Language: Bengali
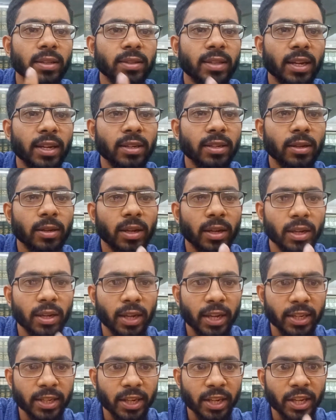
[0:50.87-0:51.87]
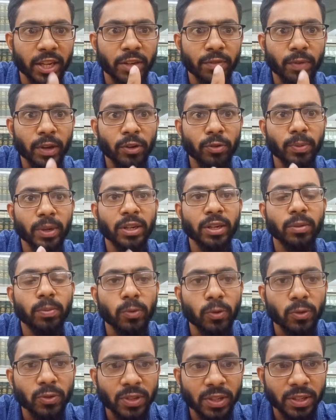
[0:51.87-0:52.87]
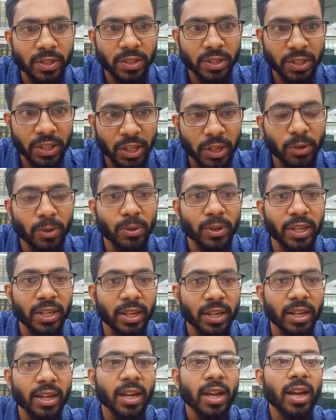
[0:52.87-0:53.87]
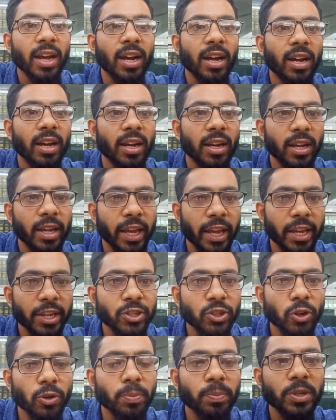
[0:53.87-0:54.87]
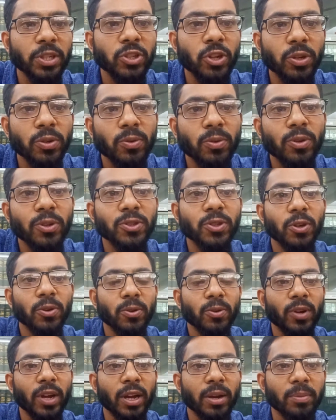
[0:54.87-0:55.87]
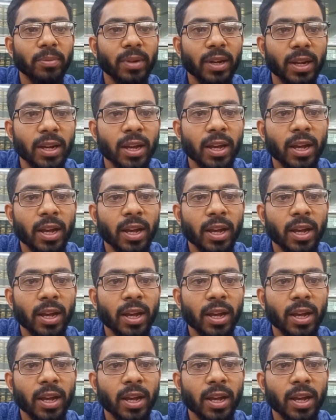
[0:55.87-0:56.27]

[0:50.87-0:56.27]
দেন এটা ইনভায়রনমেন্টাল প্রসেস ছিল কি না এইসব বিষয়গুলো যখন আমরা